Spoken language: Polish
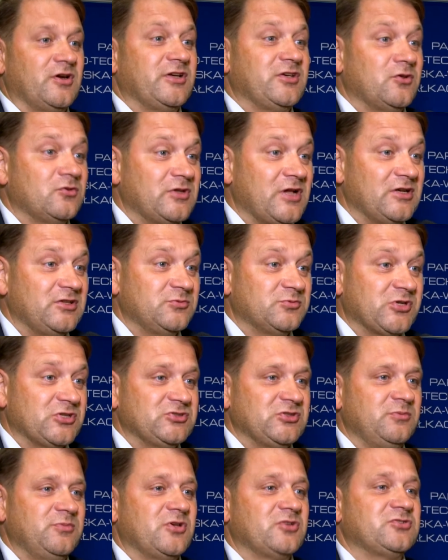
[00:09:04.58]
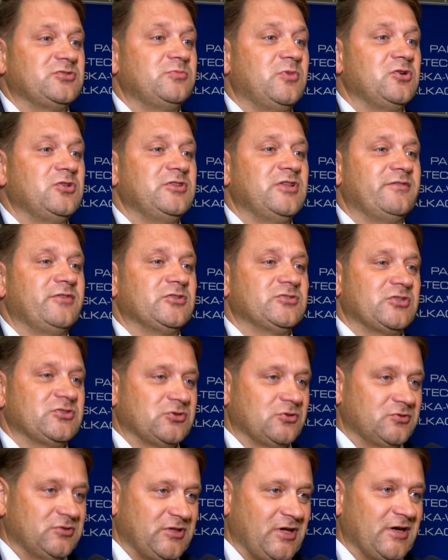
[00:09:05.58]
regionalni przedsiębiorcy mogli
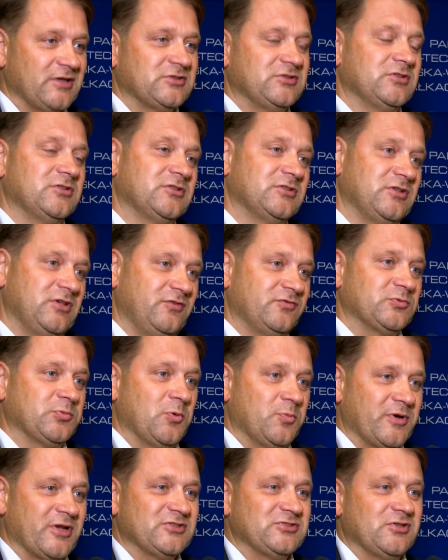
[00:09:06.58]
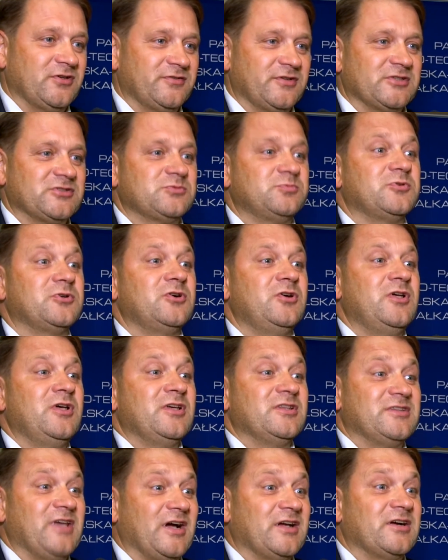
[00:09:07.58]
nawiązać kontakty i współpracować, bo
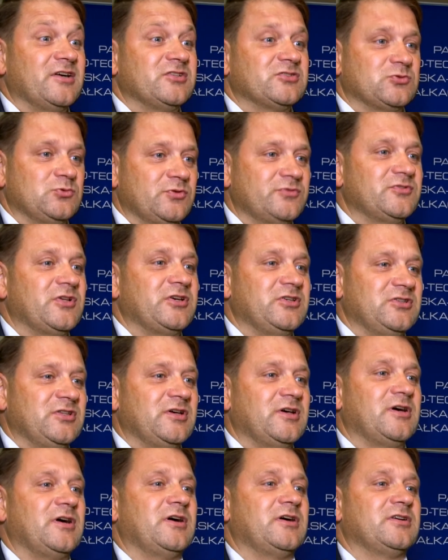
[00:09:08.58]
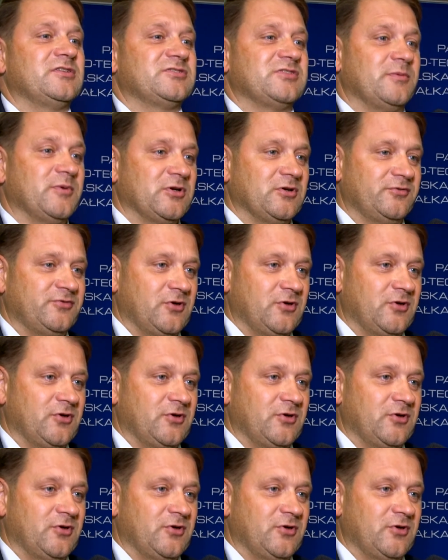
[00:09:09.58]
taka jest główna idea samego